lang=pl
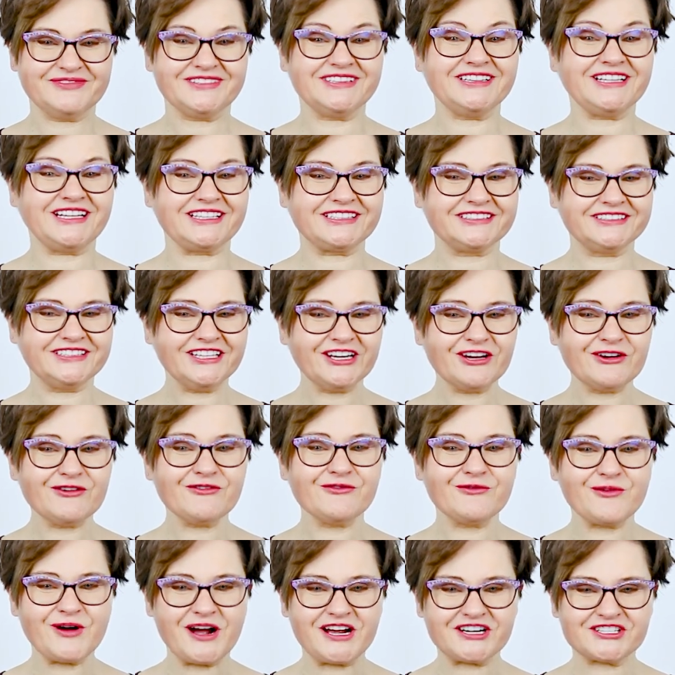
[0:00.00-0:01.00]

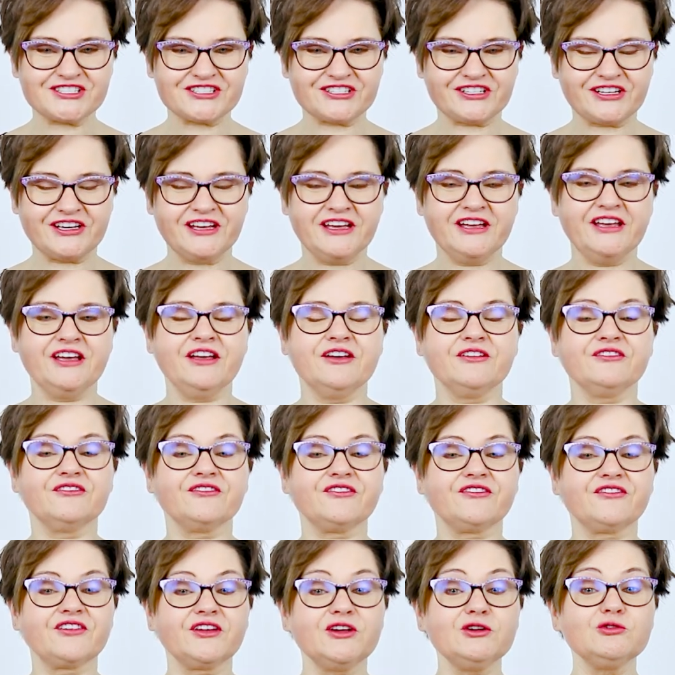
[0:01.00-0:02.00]
Dlatego właśnie
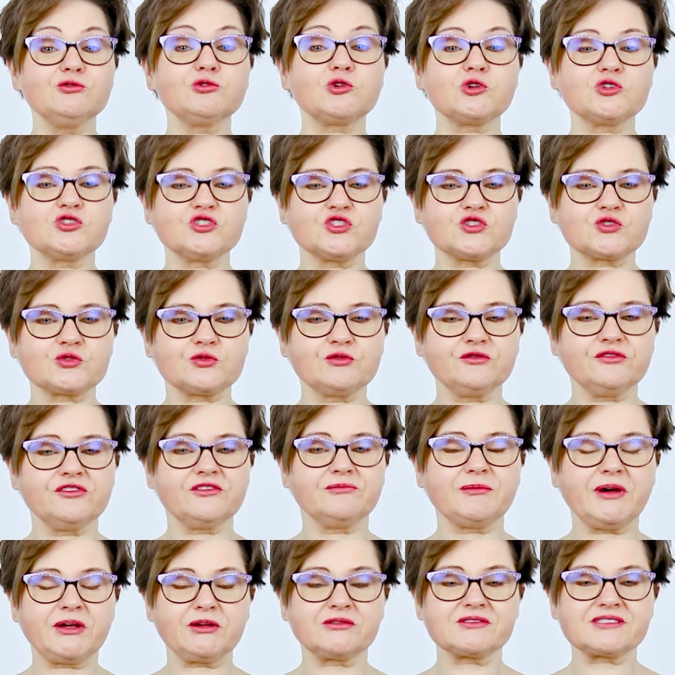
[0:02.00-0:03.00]
wielu rodziców,
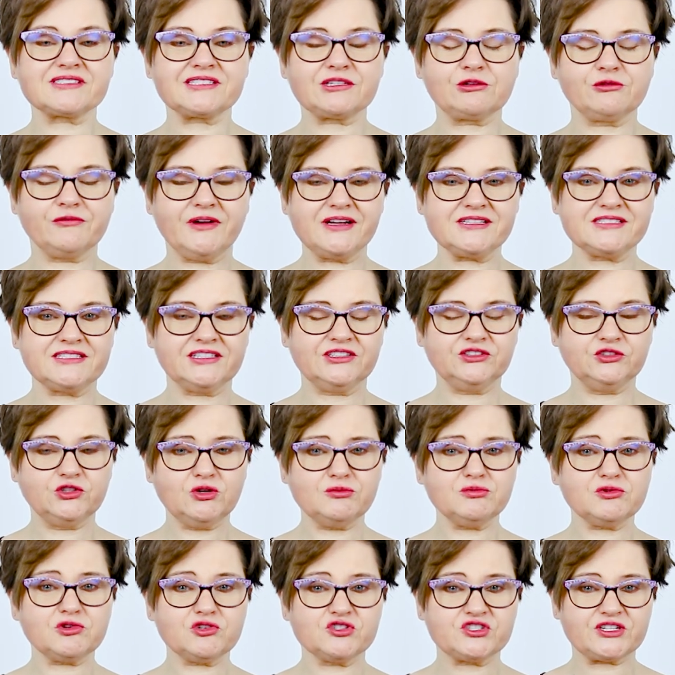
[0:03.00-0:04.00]
mając na uwadze
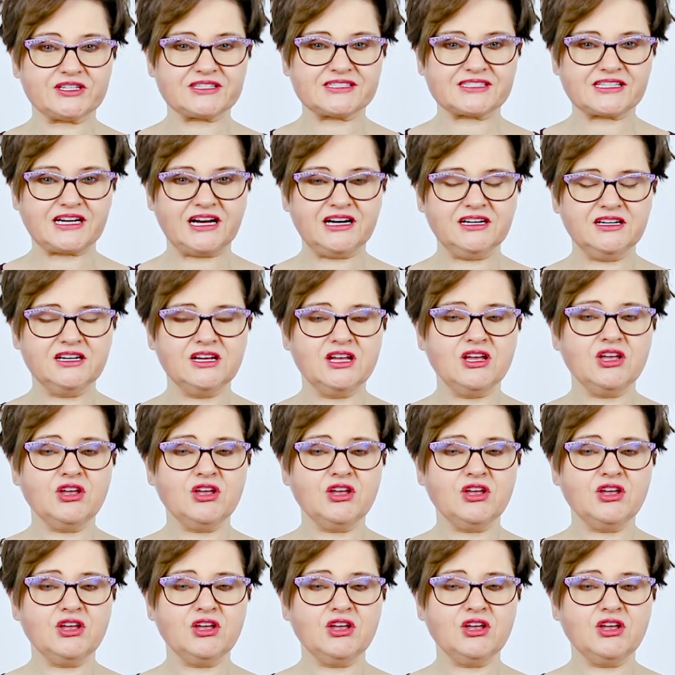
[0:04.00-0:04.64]
dobro dziecka,